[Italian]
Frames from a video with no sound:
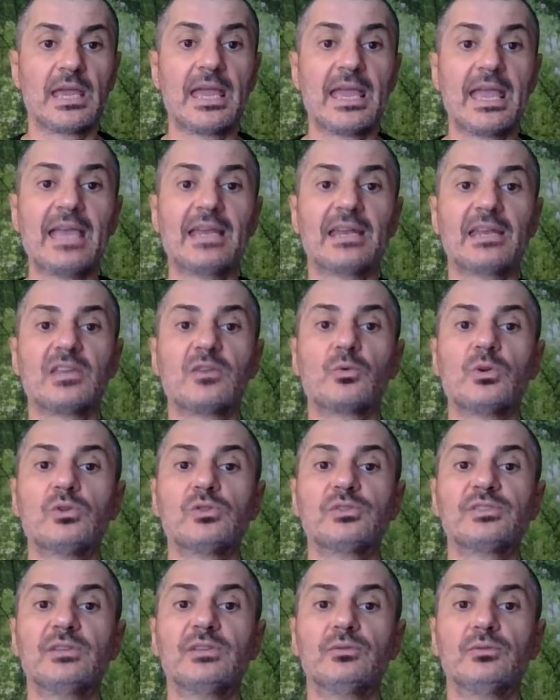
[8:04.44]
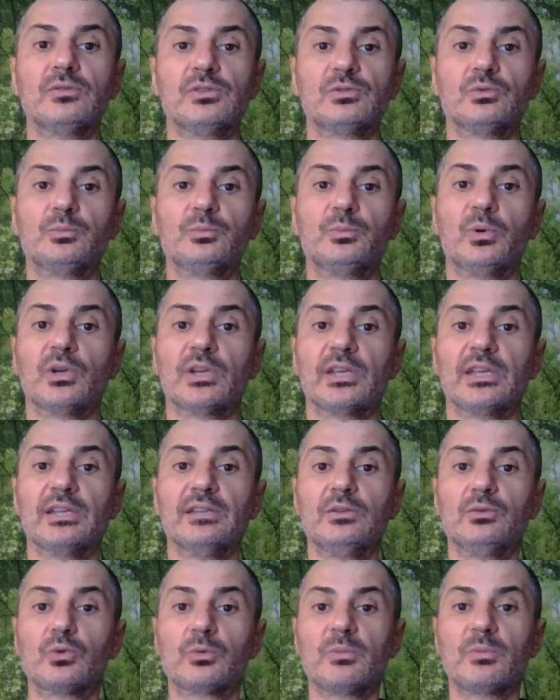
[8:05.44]
Era in quello stato di stupore e
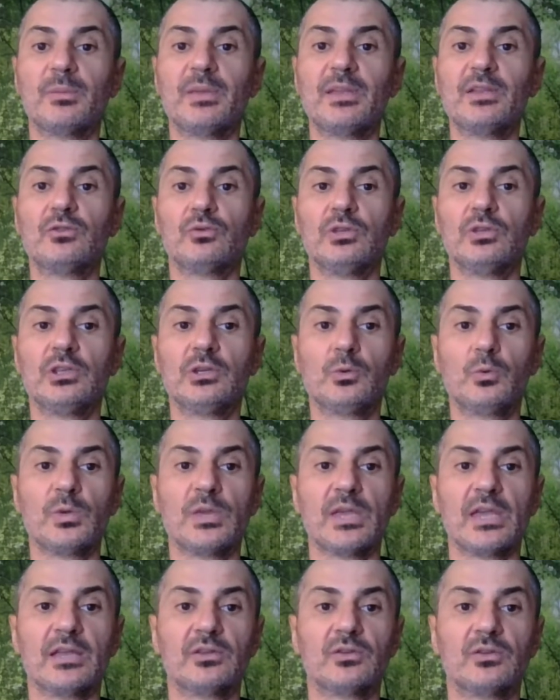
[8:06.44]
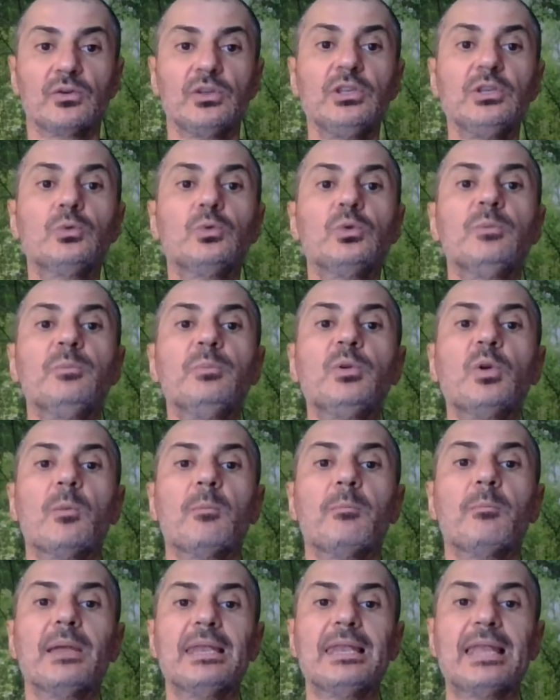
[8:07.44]
di turbamento inquieto in cui
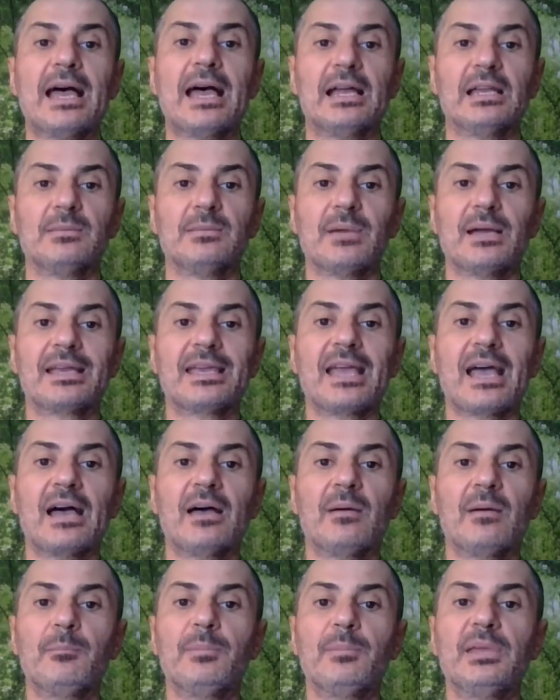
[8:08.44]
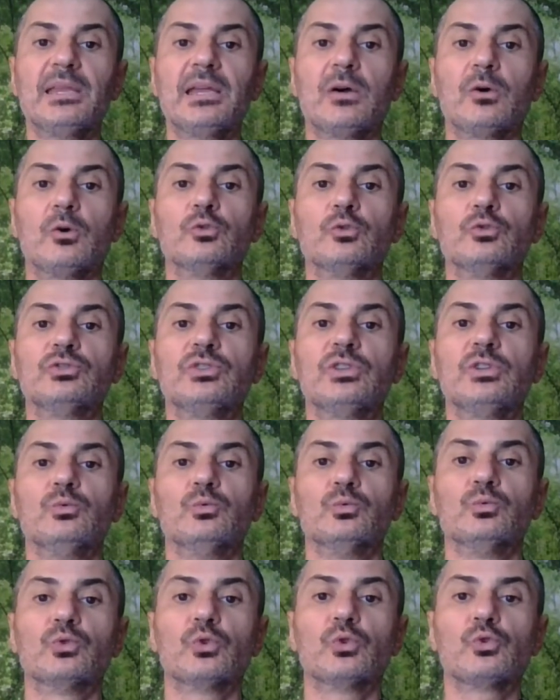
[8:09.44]
piomba l'anima che ha appena
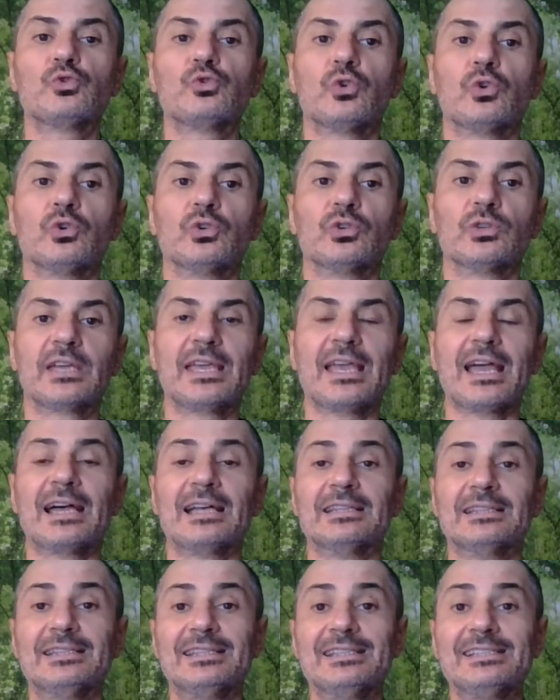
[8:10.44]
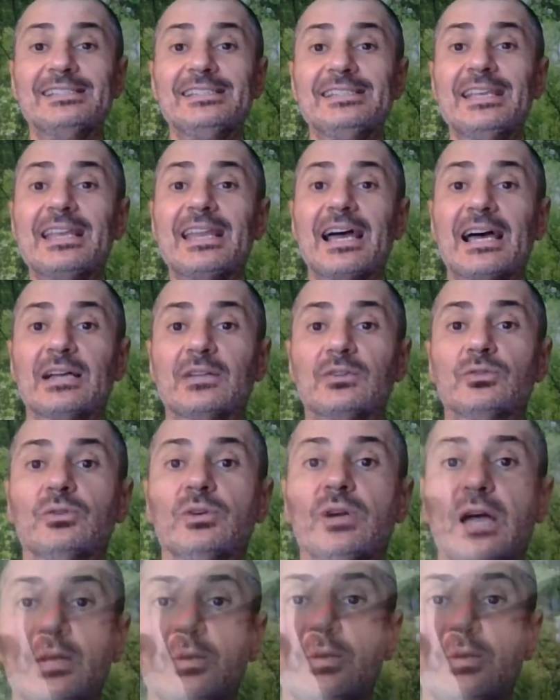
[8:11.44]
ottenuto ciò che ha desiderato a